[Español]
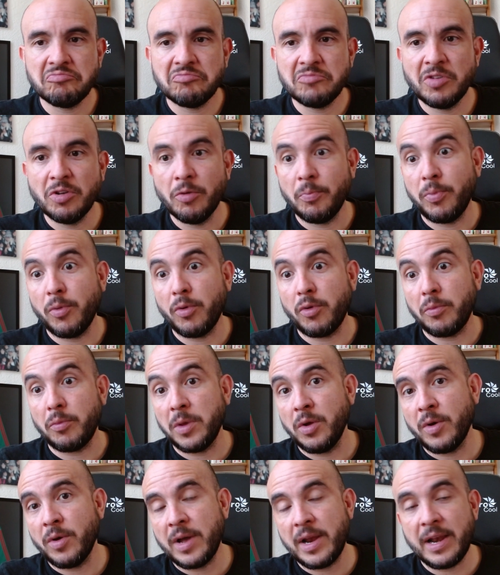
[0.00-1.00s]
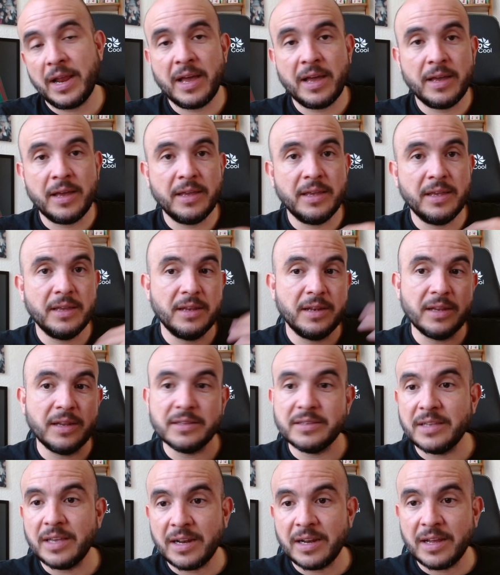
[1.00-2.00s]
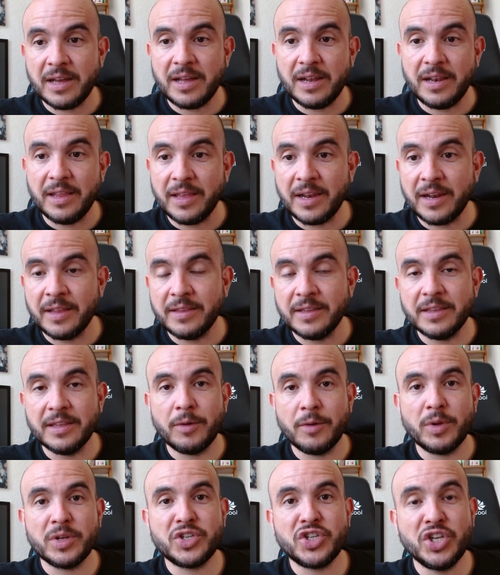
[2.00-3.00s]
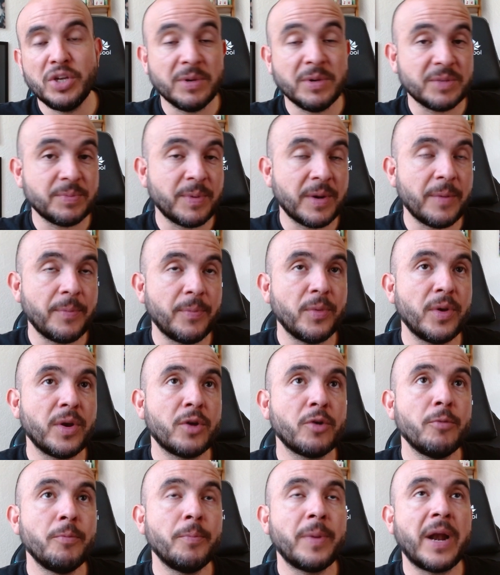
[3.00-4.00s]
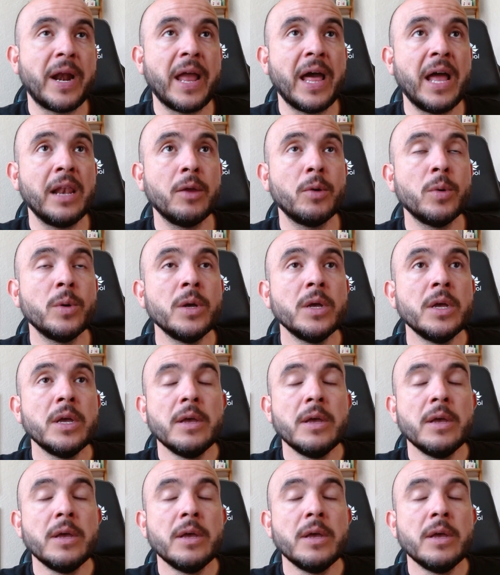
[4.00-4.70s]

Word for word: Digo, por mí ojalá y les diera, le dieran dinero a Chivas para poder comprar algo.